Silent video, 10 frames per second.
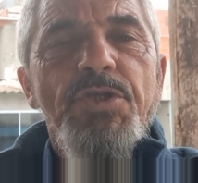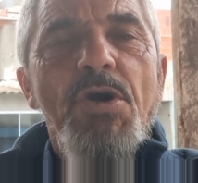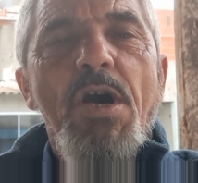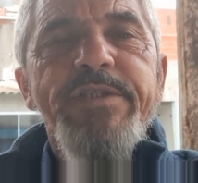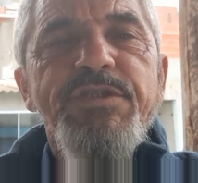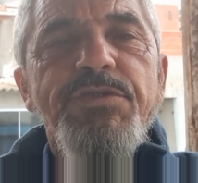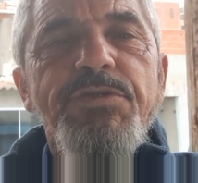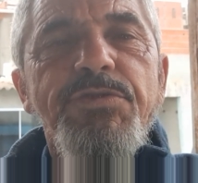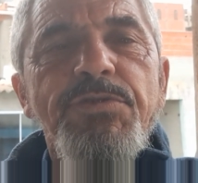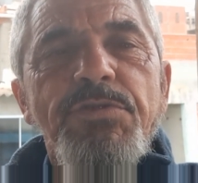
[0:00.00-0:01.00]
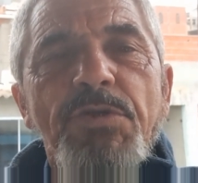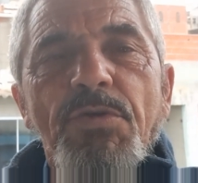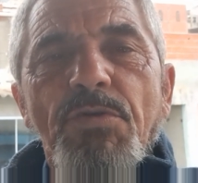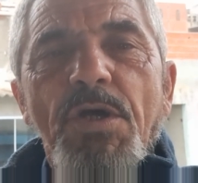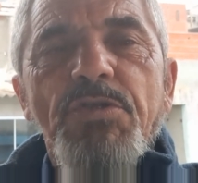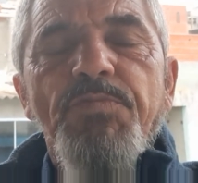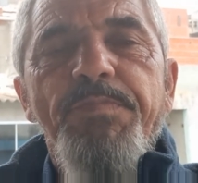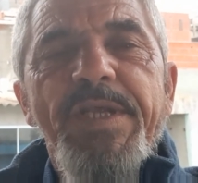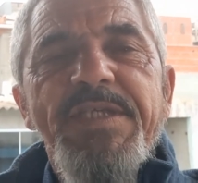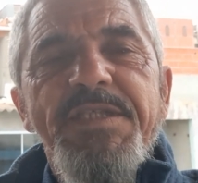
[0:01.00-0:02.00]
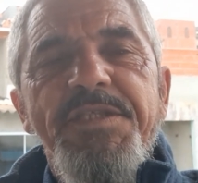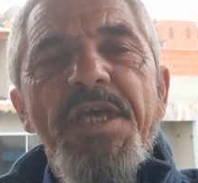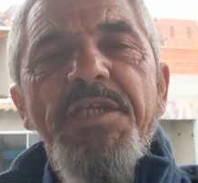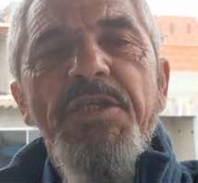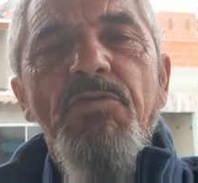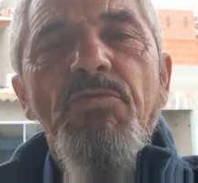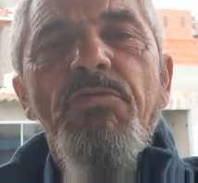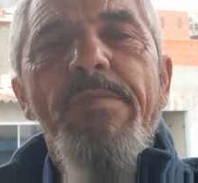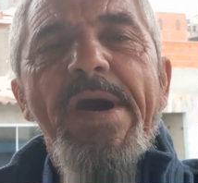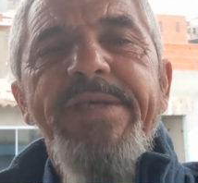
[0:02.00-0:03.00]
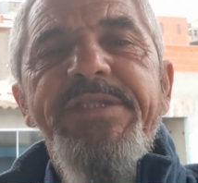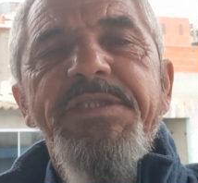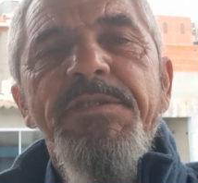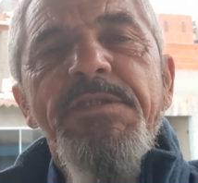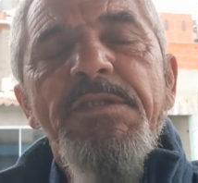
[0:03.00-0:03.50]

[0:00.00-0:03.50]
idosos, nosso presidente e tudo mais.